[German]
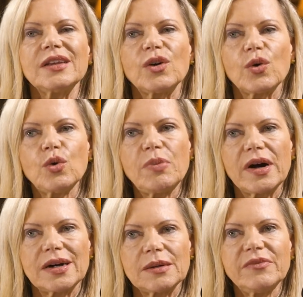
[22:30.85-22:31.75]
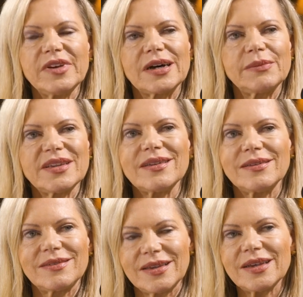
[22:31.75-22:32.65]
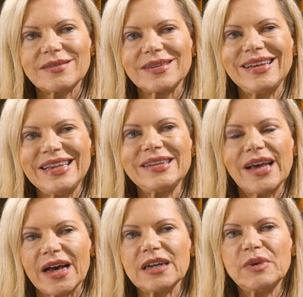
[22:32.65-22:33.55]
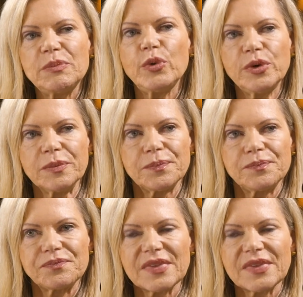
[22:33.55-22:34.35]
In Europa haben wir aber sehr selenarme Böden.